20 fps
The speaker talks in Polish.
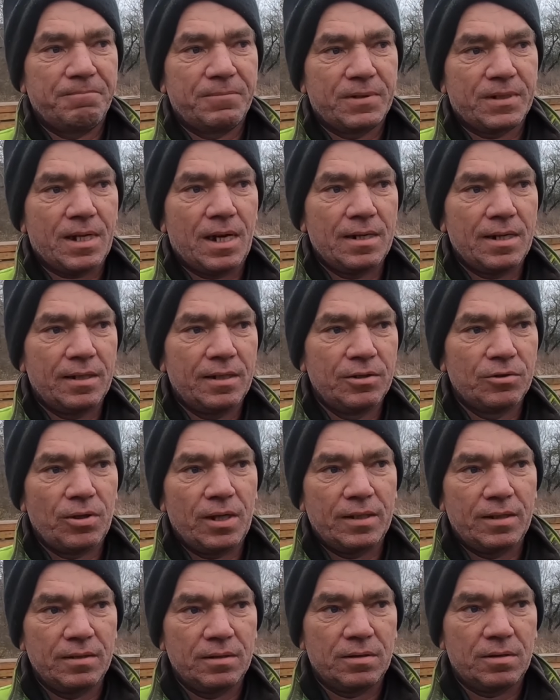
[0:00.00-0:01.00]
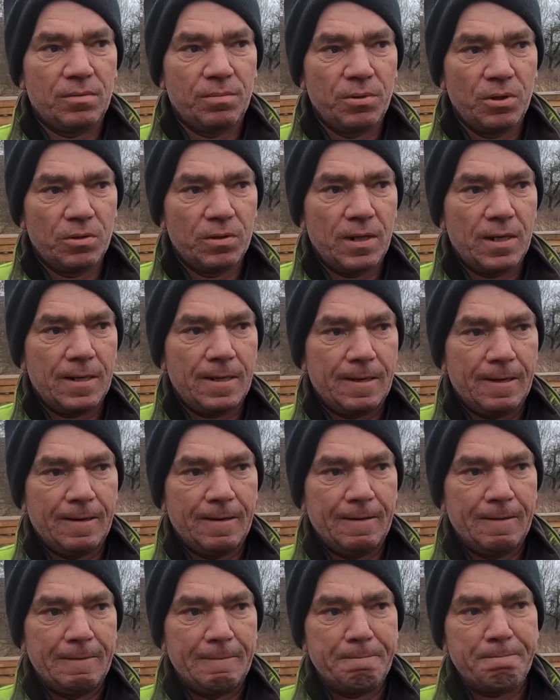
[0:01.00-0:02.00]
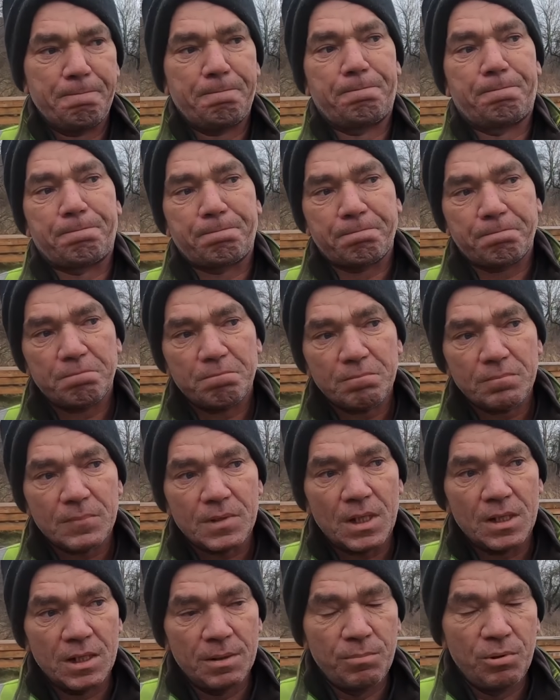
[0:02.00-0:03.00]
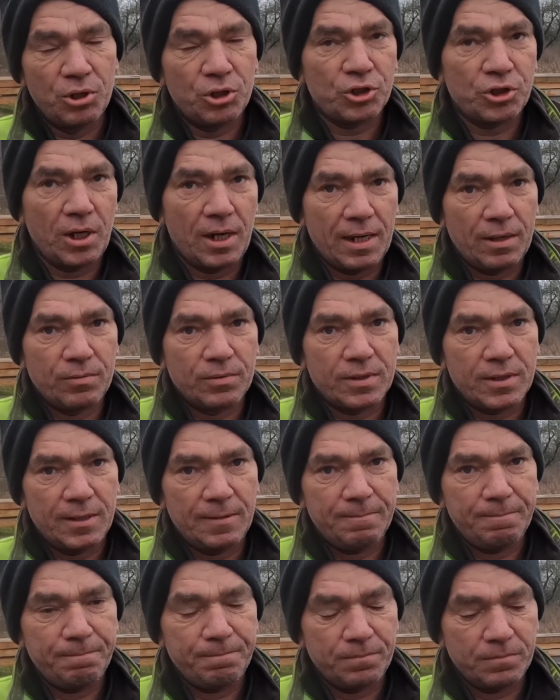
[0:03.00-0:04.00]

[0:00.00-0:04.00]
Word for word: w skali 1 do 1 zrobione i, i były strzelające.